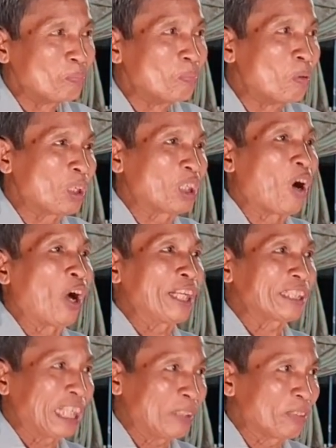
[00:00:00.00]
muốn khỏi
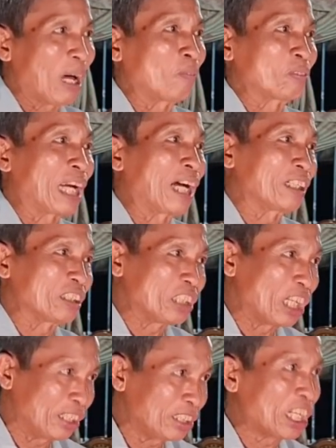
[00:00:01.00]
kiếp hồng trần
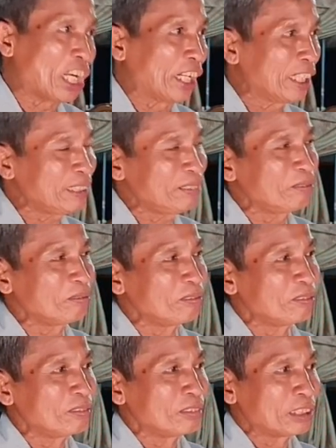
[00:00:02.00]
vĩnh viễn
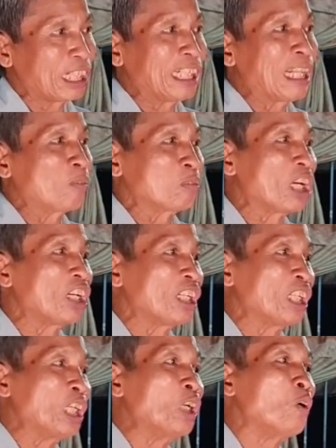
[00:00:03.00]
thì lòng
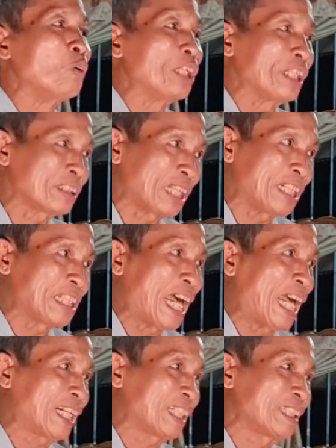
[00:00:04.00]
đừng lưu liếng thế
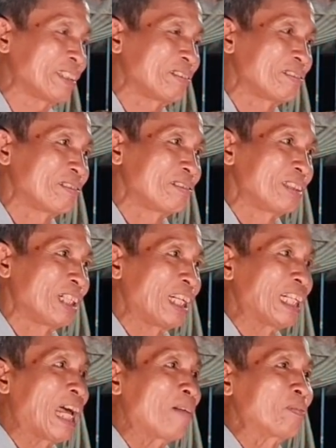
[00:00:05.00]
gian
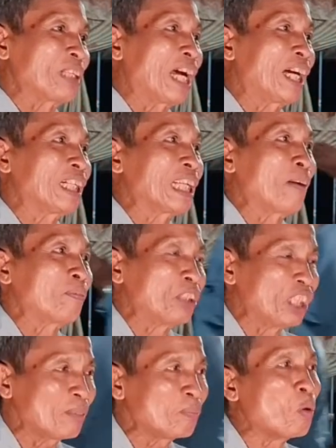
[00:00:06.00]
làm nhân làm
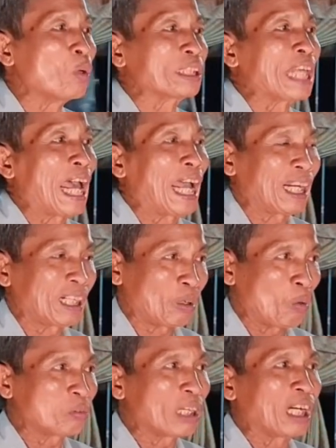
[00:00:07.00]
phước muôn vàng
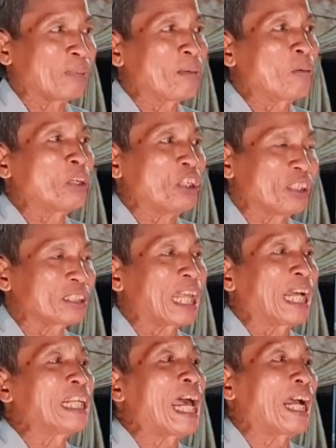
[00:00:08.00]
cũng đừng mong hưởng
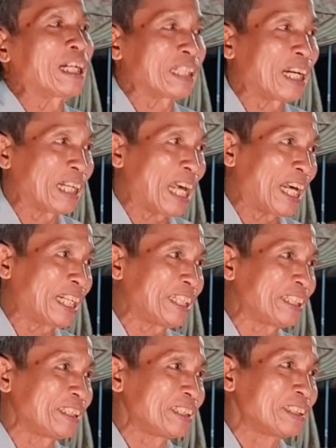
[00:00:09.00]
tại đàn cần ai
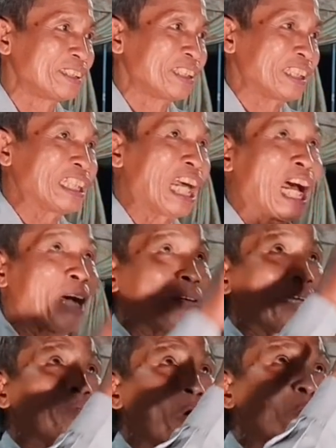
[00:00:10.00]
và
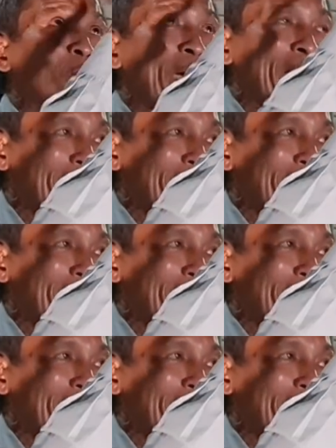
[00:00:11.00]
phải một mực